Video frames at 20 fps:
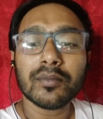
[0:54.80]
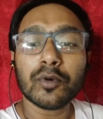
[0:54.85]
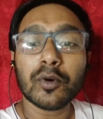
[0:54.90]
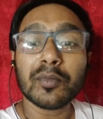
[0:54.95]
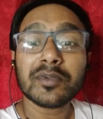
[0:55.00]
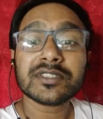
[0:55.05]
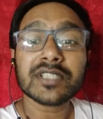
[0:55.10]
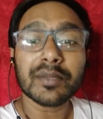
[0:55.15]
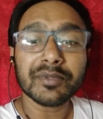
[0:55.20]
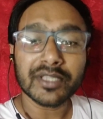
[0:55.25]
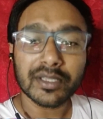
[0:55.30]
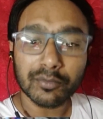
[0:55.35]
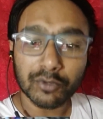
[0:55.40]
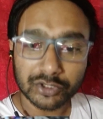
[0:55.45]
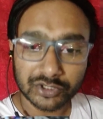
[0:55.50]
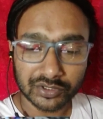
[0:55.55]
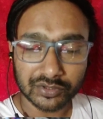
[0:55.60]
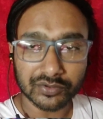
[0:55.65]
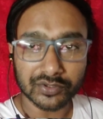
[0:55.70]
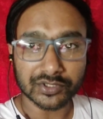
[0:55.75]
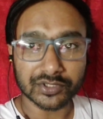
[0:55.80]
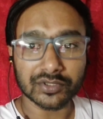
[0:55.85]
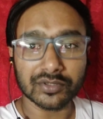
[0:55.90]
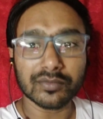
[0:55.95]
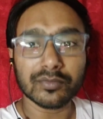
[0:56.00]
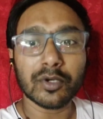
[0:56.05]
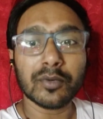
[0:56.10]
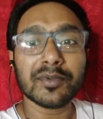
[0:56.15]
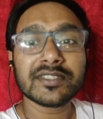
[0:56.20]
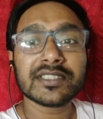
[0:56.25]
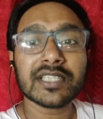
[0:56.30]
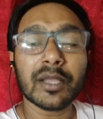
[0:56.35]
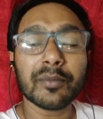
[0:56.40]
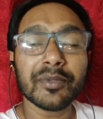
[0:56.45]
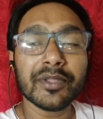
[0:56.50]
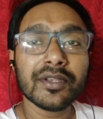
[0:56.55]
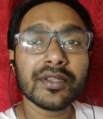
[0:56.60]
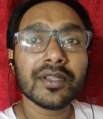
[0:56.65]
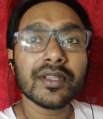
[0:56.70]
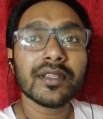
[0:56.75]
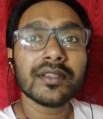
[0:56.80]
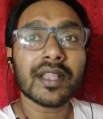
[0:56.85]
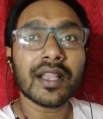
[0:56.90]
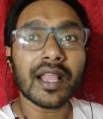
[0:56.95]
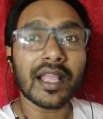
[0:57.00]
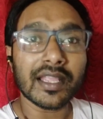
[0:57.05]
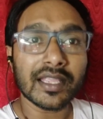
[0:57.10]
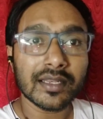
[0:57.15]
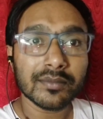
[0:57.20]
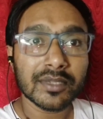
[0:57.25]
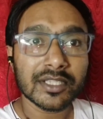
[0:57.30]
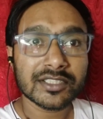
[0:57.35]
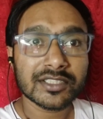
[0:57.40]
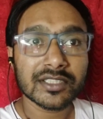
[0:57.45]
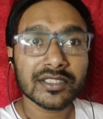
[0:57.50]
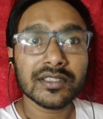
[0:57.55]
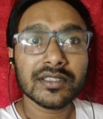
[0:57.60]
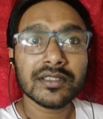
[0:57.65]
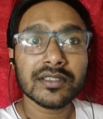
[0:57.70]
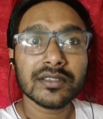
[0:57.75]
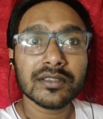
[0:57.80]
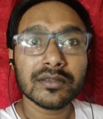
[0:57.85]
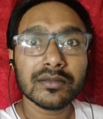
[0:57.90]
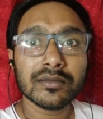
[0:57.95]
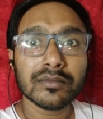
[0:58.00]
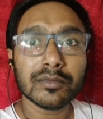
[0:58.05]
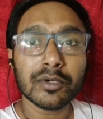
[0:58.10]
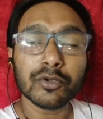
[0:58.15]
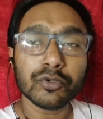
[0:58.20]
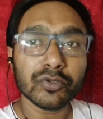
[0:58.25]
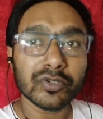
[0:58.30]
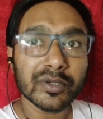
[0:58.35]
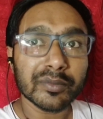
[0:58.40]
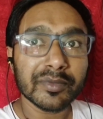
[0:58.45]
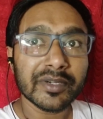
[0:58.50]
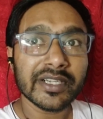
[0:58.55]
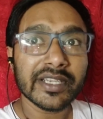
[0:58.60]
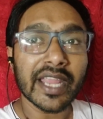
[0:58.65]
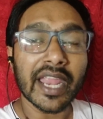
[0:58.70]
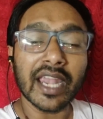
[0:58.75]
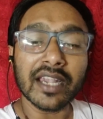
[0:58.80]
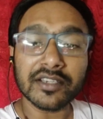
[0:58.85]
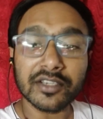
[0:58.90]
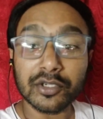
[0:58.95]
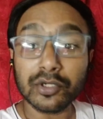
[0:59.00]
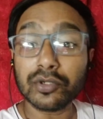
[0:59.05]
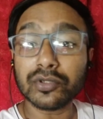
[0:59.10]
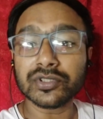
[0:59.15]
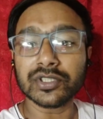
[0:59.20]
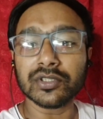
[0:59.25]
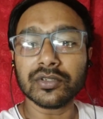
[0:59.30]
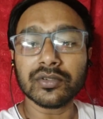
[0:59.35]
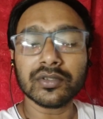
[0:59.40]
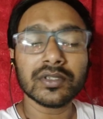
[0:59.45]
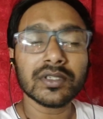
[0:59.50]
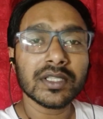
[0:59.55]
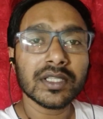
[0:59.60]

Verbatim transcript: মোহাম্মদ সামিকে বসানো হয়েছিল মোহাম্মদ সামির তার আগের ম্যাচে ওই টুর্নামেন্টে হ্যাট্রিকও ছিল